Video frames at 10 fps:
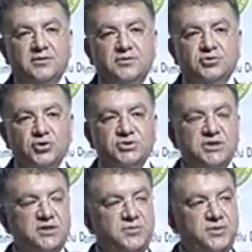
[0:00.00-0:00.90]

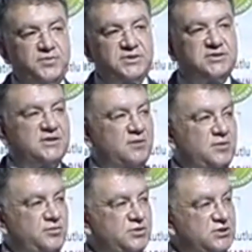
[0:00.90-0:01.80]
sözlerimi bir
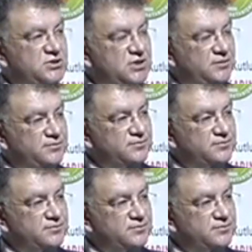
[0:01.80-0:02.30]
sistemle bitireceğim.